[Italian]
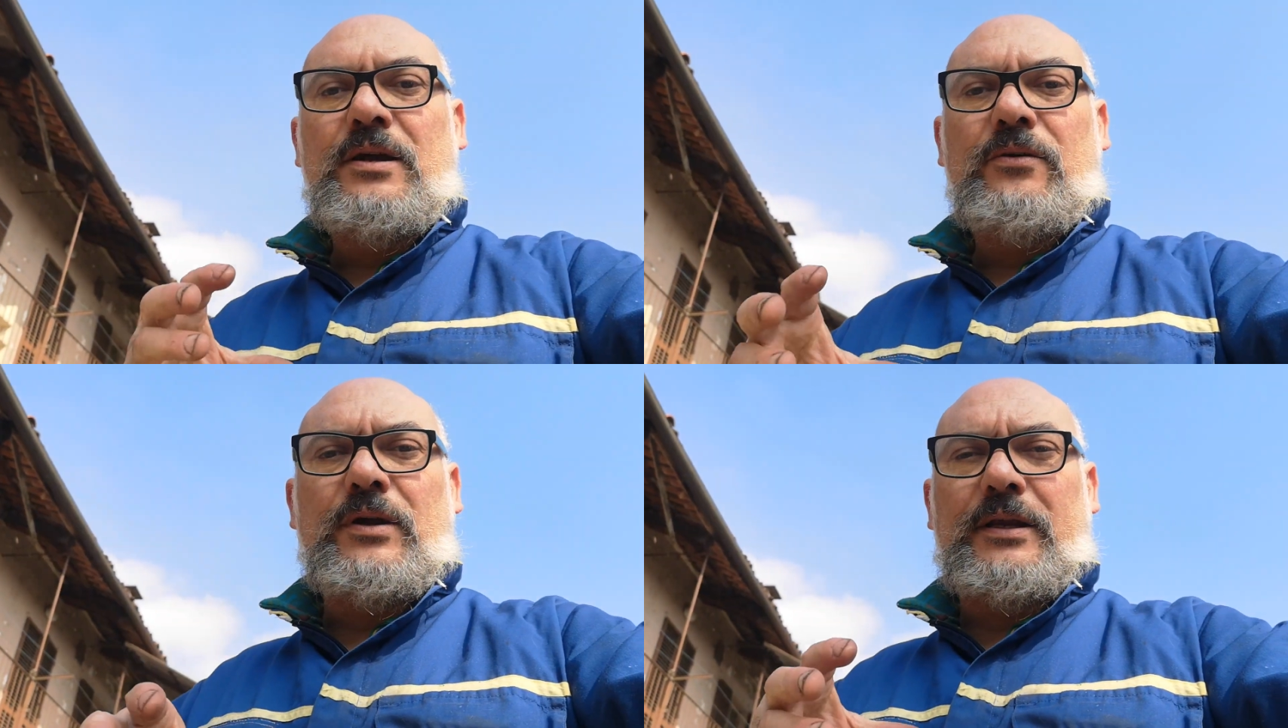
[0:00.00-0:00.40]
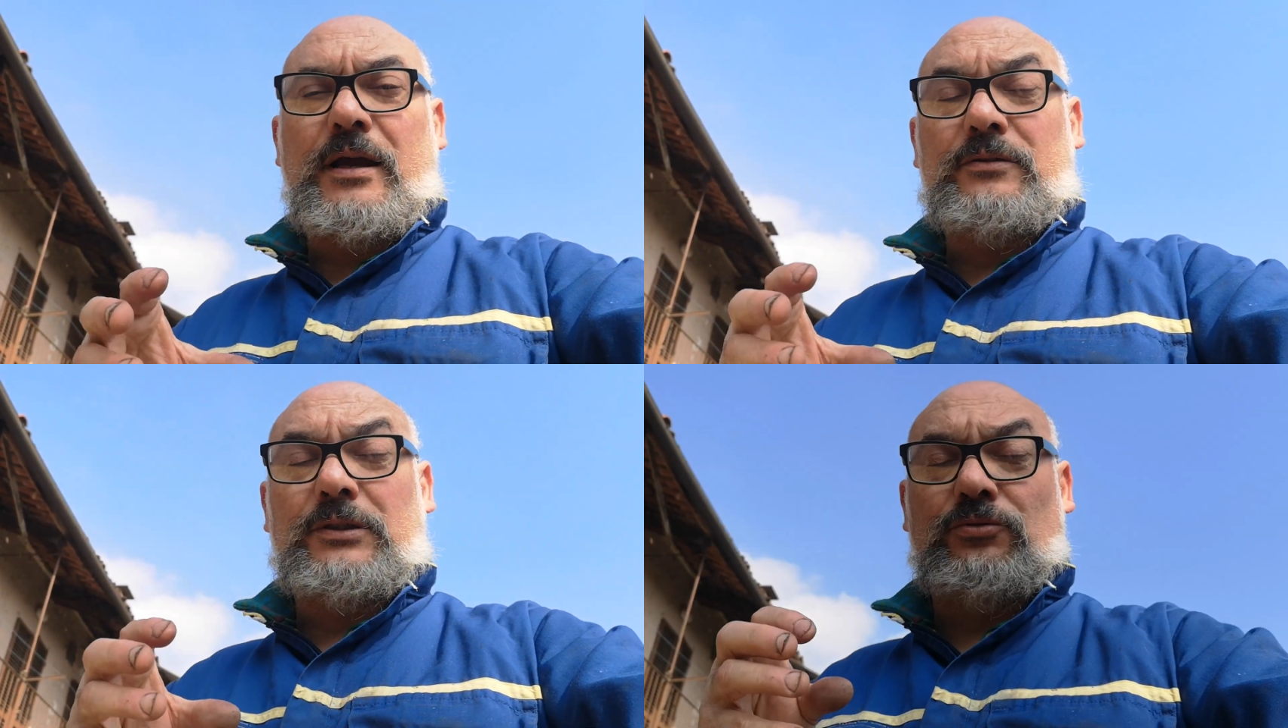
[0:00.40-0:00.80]
Quindi
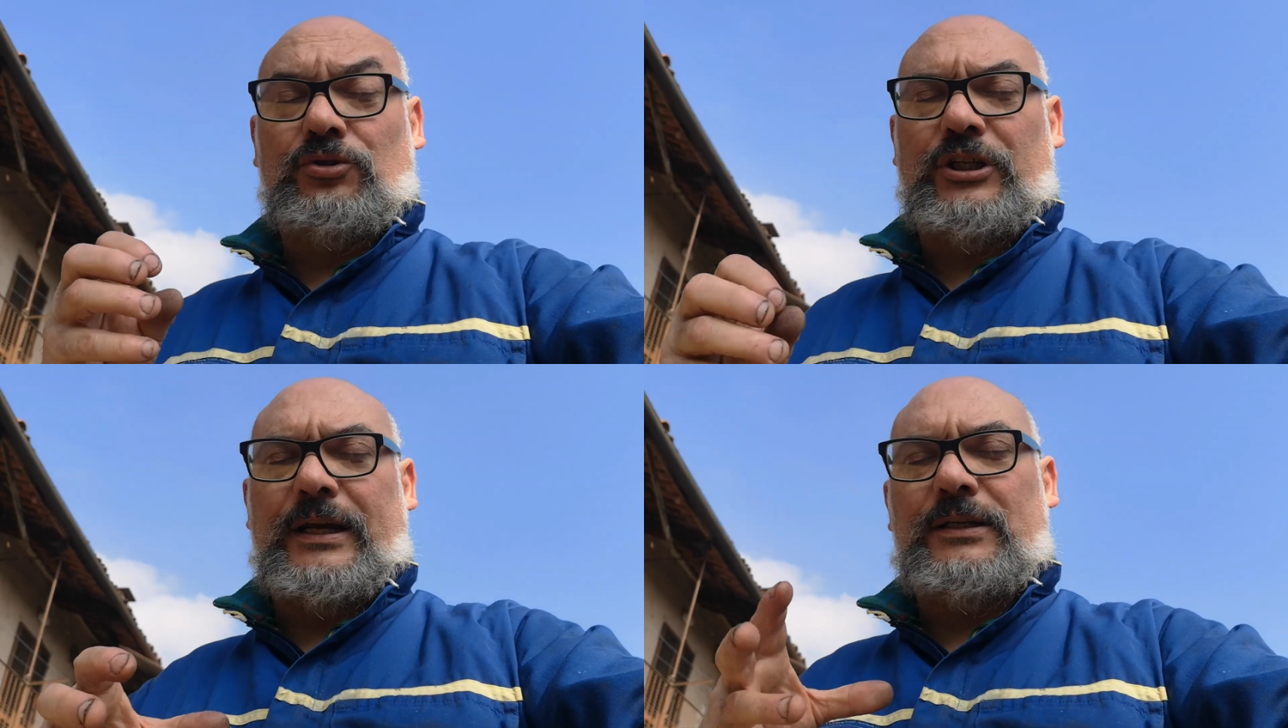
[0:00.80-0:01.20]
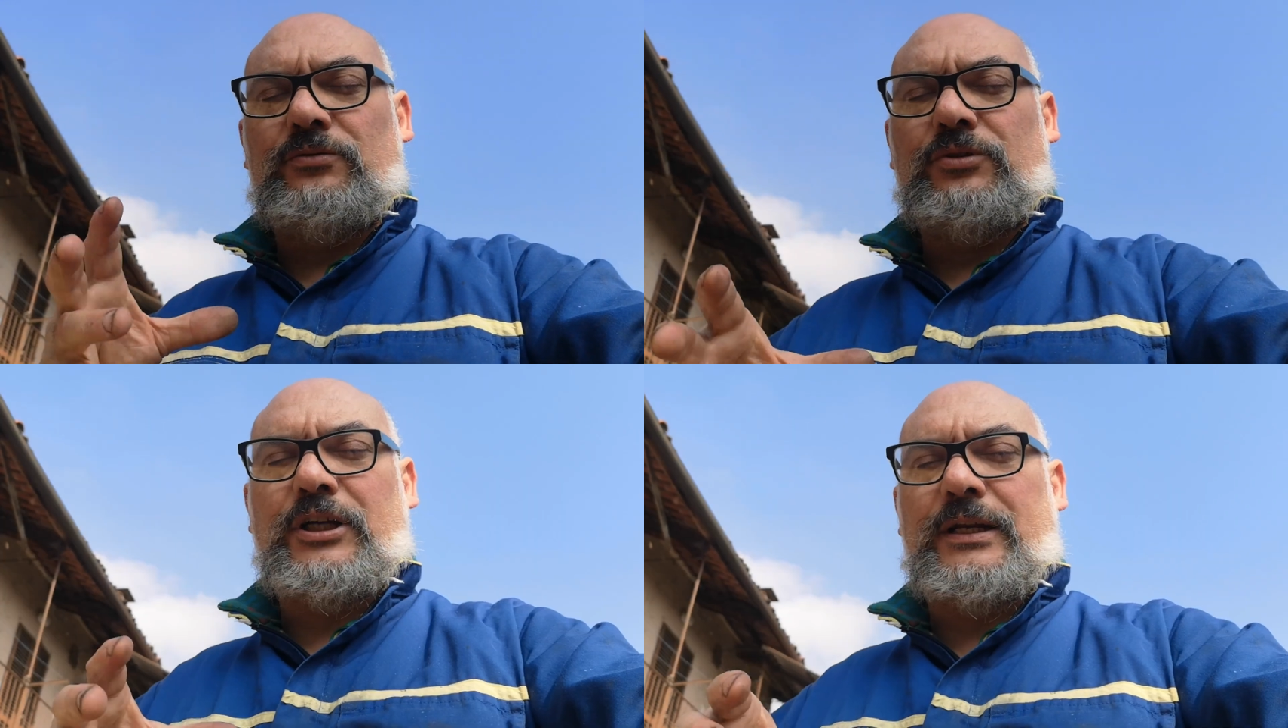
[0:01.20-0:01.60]
che cosa succede?
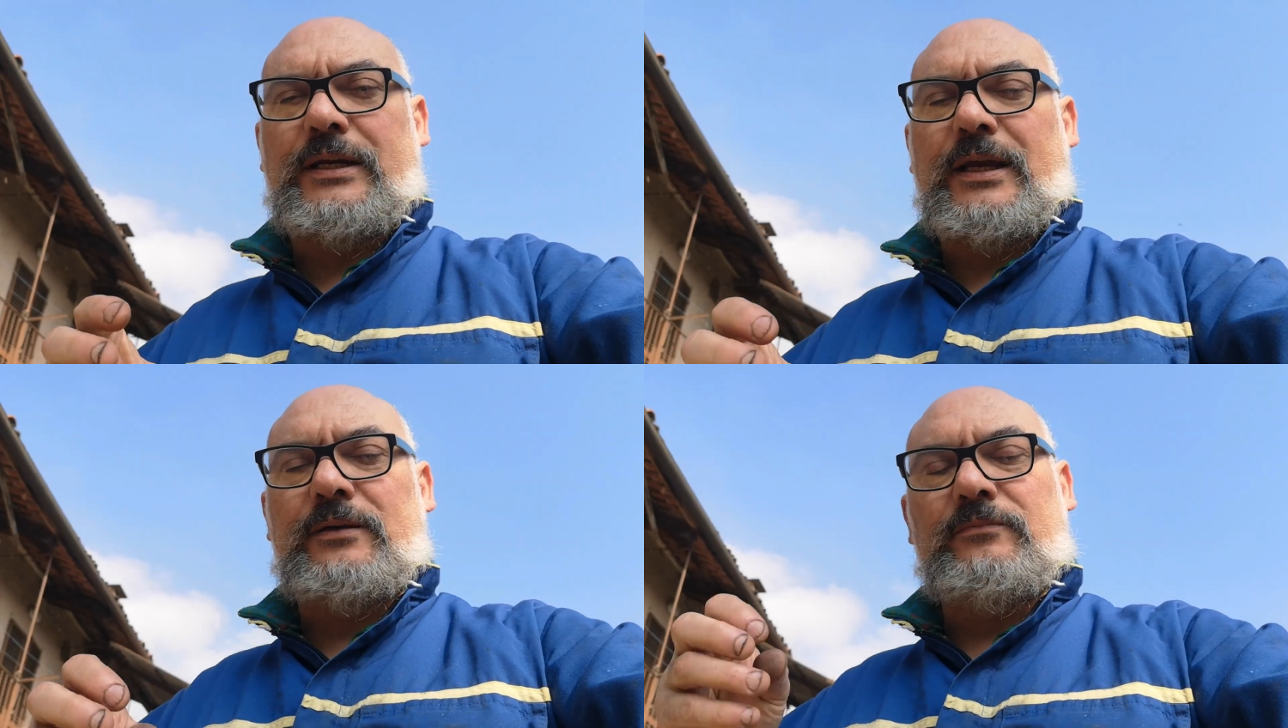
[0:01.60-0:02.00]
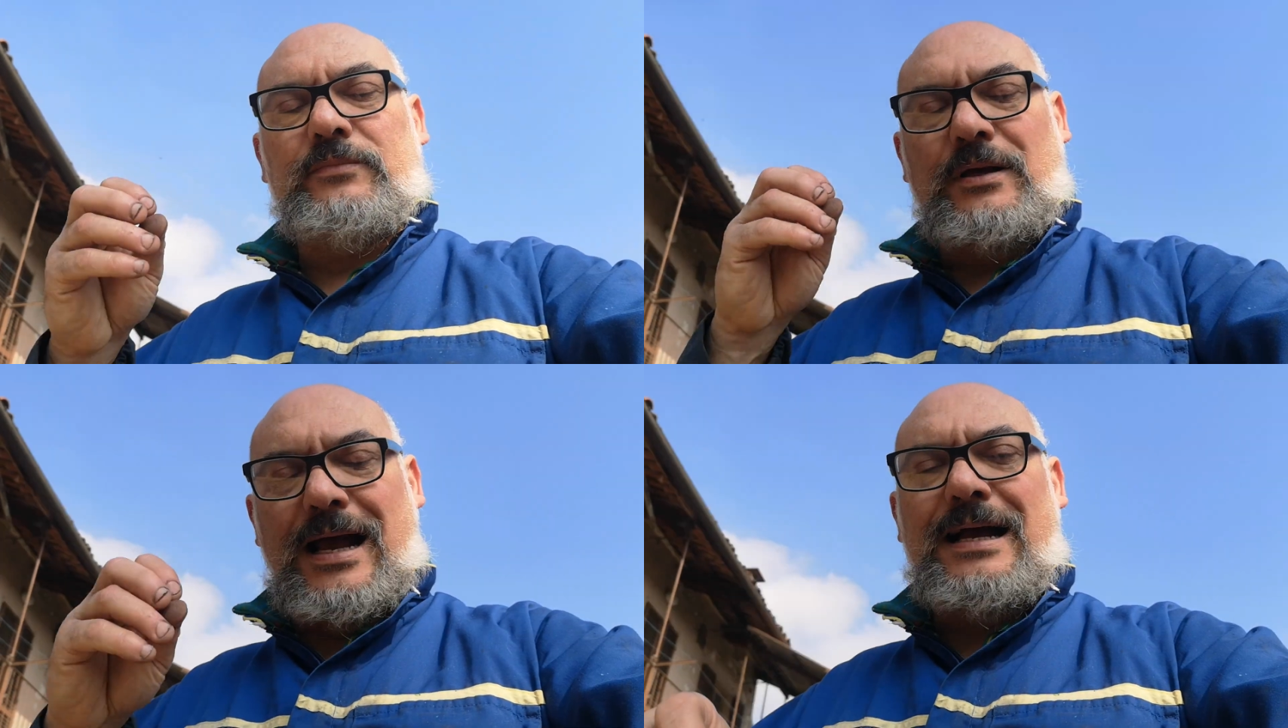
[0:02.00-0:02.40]
Succede che
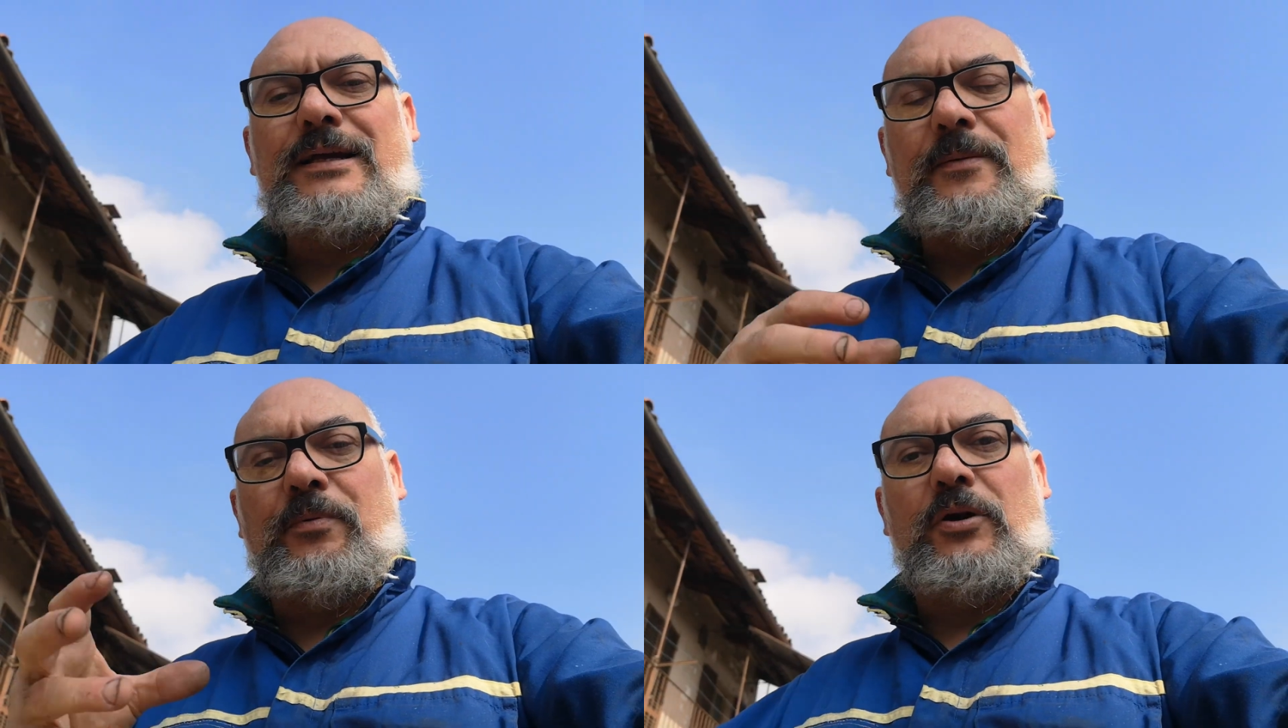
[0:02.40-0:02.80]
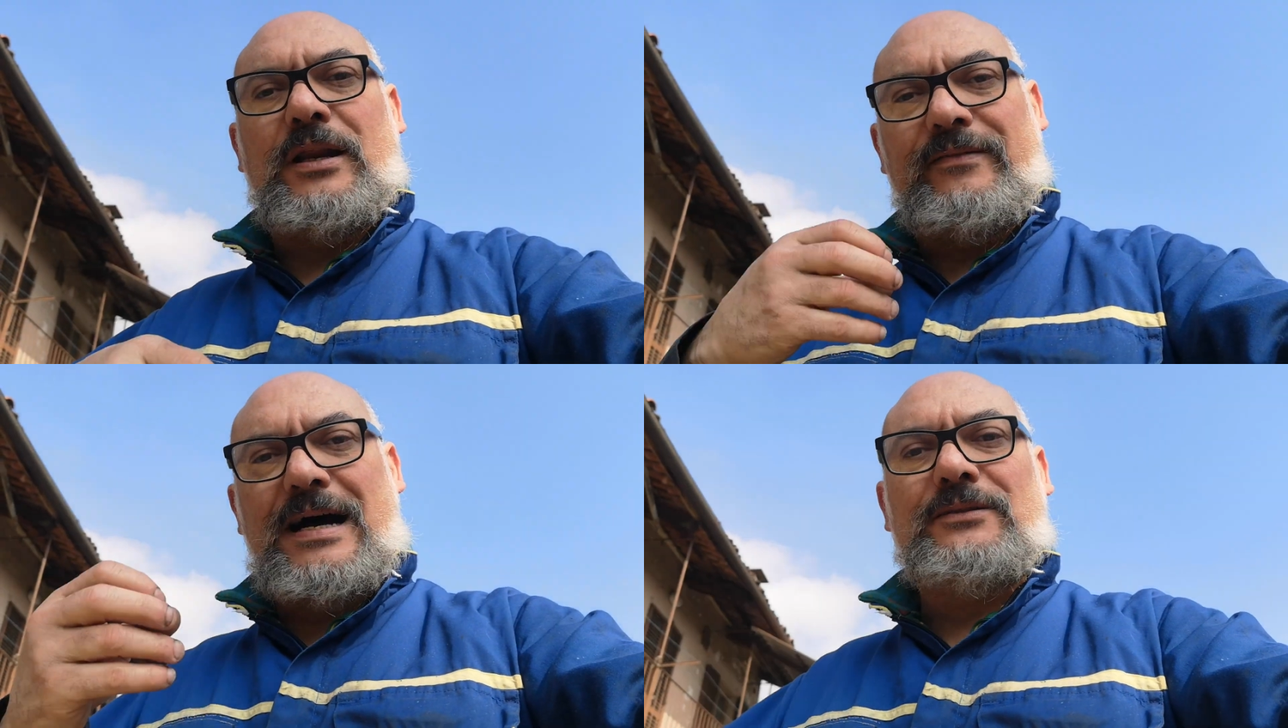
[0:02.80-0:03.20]
anche poi
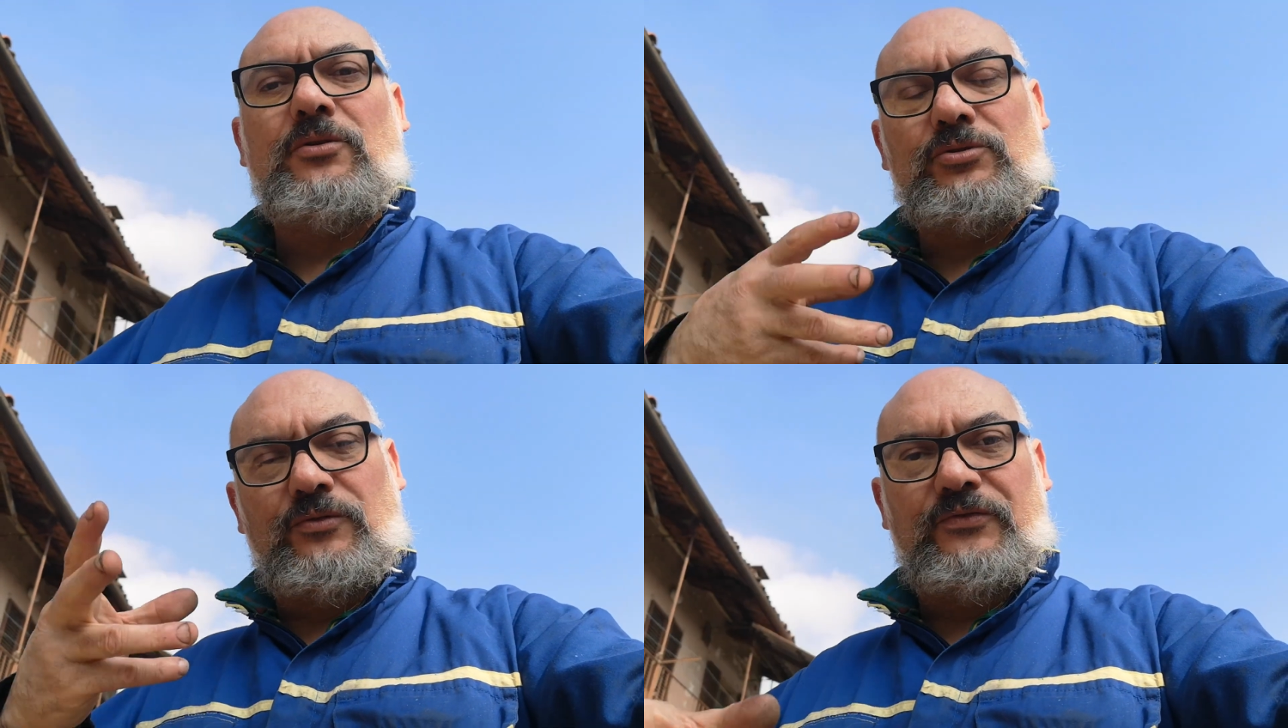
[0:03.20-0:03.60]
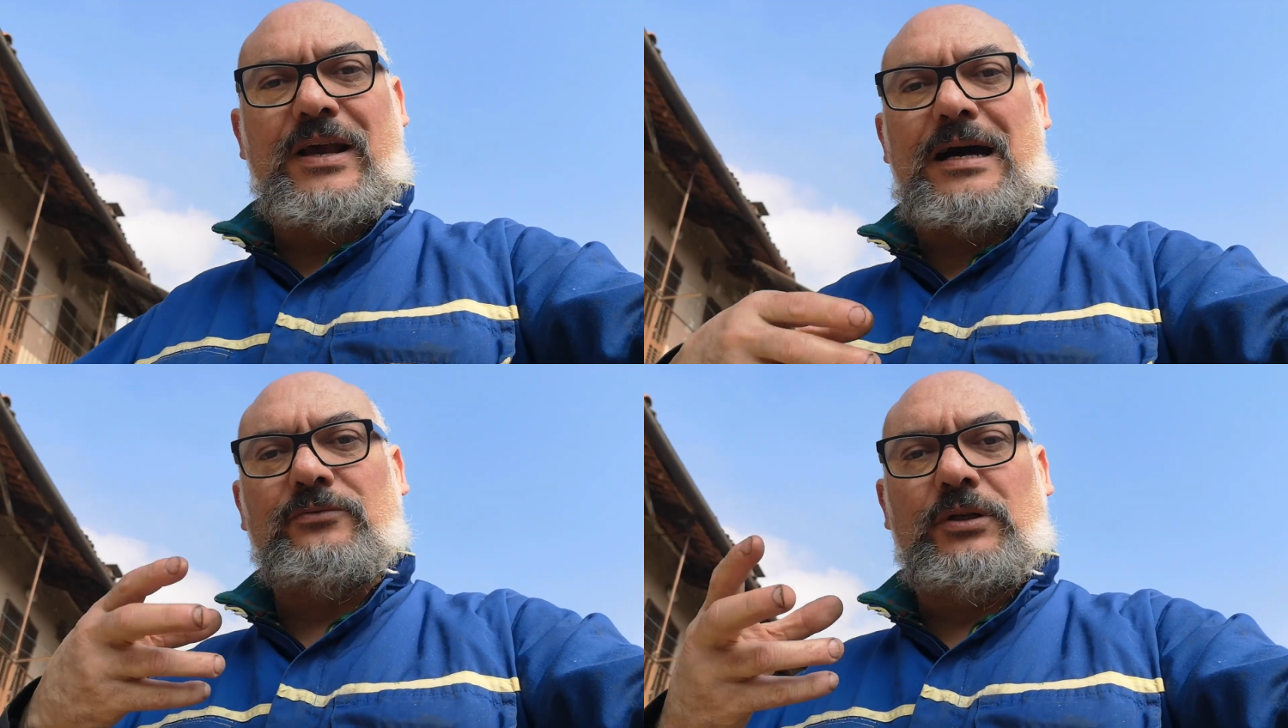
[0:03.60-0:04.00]
lavandolo,
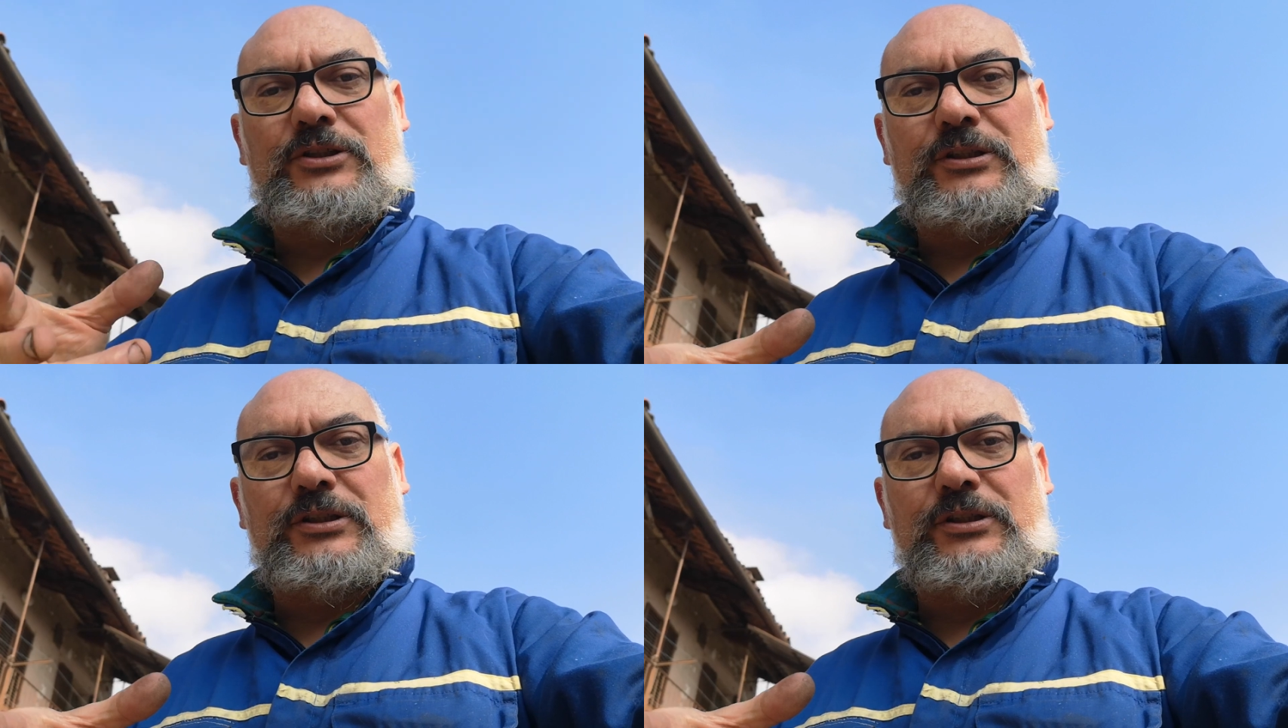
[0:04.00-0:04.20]
soffiandolo,